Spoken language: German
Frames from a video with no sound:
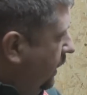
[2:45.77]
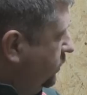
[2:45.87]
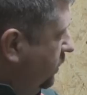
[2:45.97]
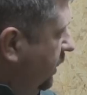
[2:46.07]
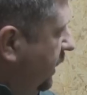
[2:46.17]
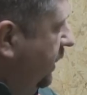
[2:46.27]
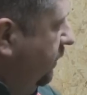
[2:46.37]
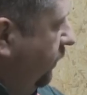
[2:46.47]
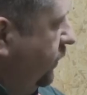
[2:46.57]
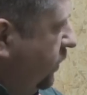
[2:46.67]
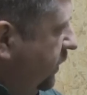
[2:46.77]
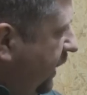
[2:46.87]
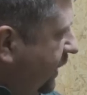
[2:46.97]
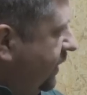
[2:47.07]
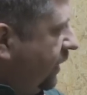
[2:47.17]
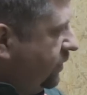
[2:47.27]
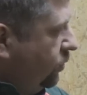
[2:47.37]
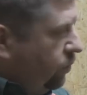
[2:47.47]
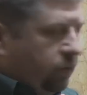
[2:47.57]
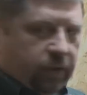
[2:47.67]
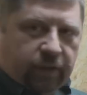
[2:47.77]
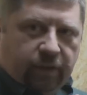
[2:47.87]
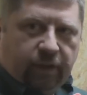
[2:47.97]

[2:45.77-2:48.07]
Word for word: Also die Waffe sollte exakt so